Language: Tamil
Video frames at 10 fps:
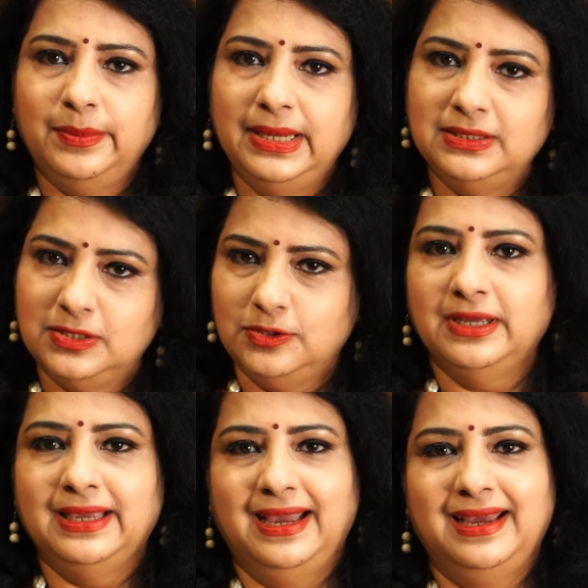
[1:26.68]
நம்ம
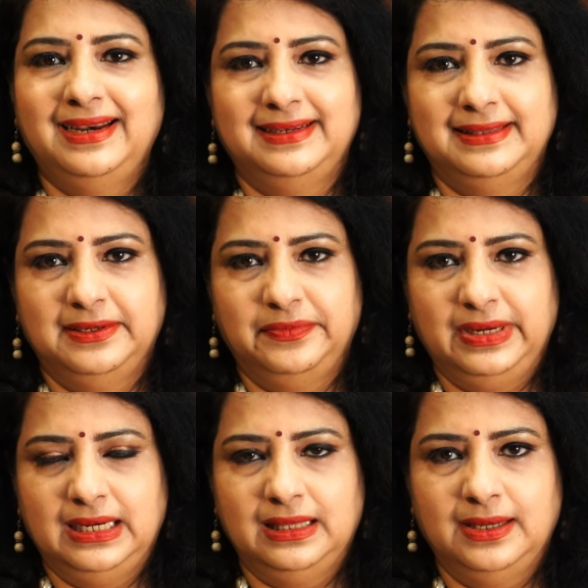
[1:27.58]
எக்ஸ்ட்ரா கேர் எடுத்துக்க
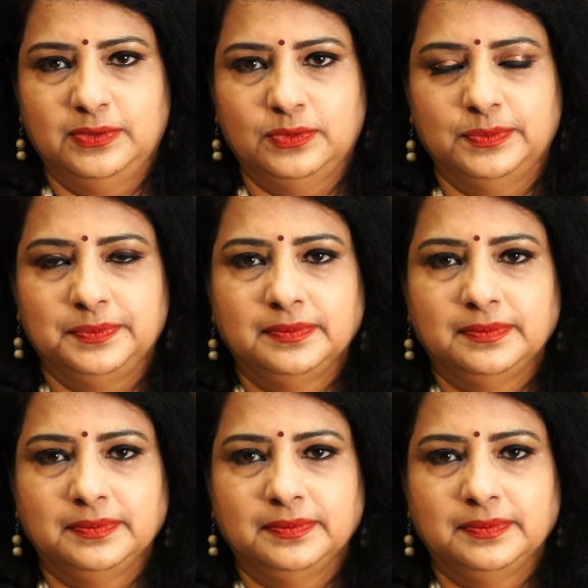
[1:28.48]
வேண்டியதாக இருக்கும்